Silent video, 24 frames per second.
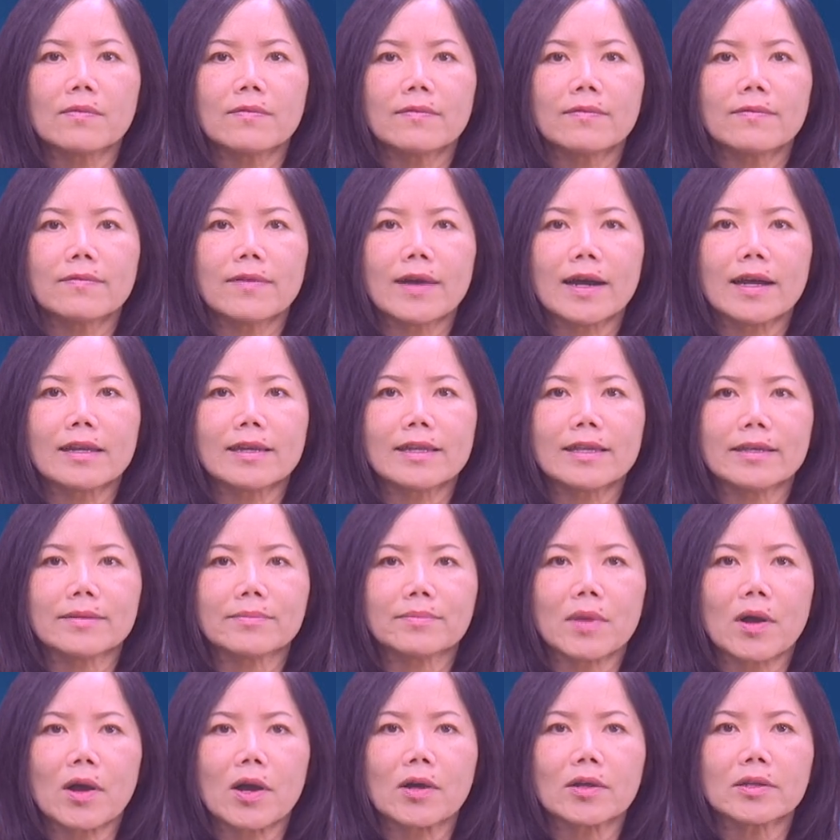và liền
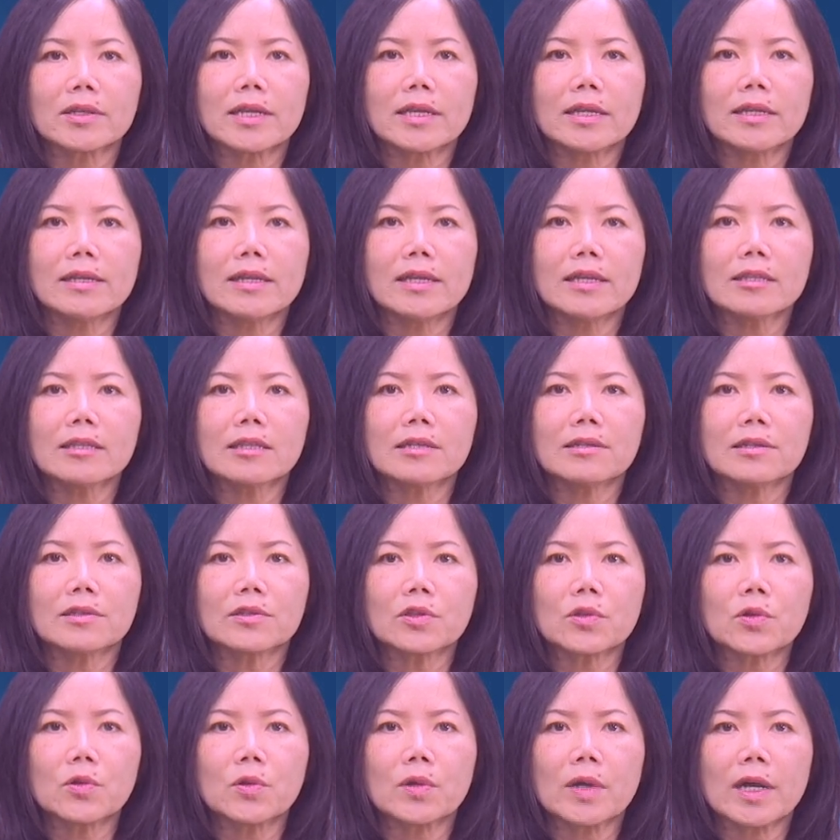bỏ đi lý tưởng
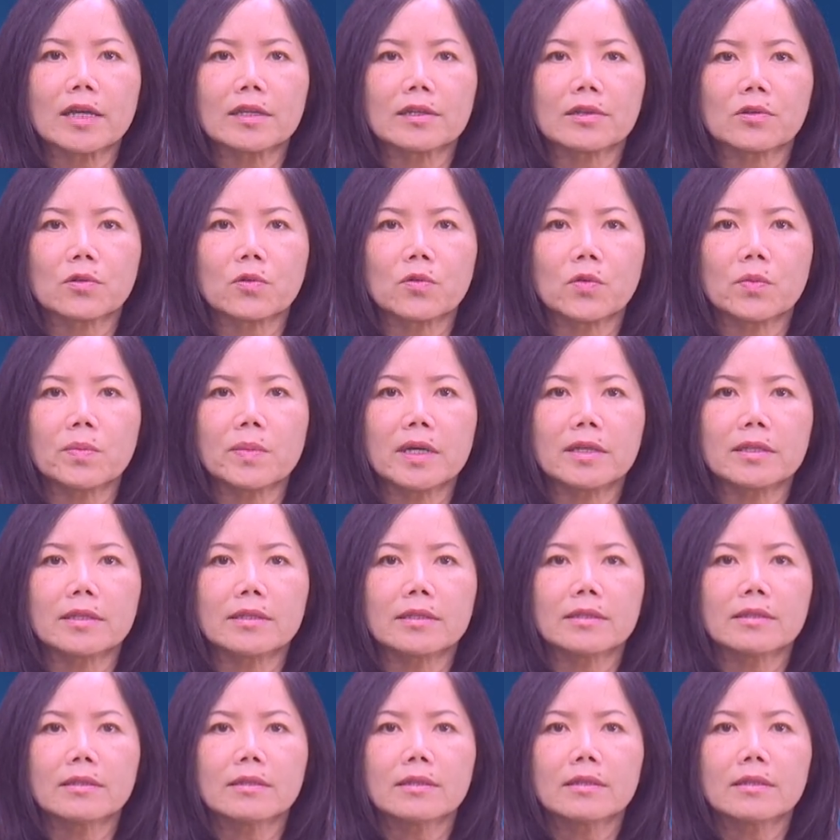tu hành của mình.